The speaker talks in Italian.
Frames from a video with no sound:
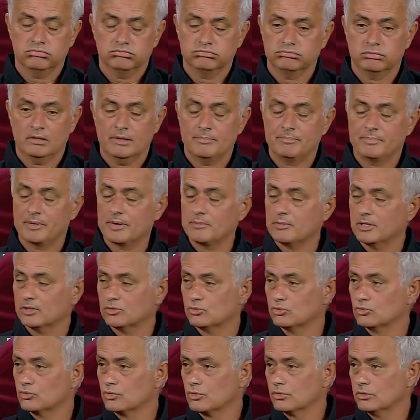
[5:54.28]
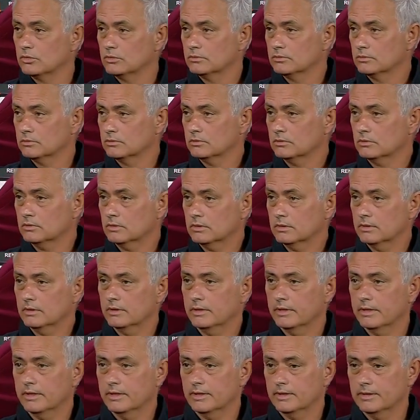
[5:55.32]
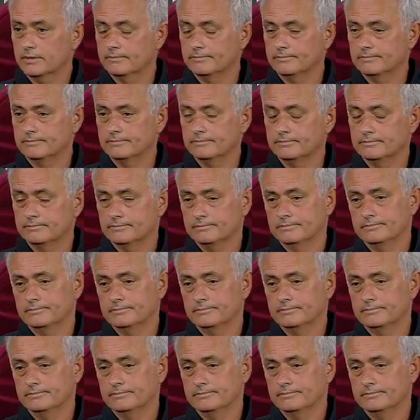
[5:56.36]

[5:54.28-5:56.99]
È prematuro. Um,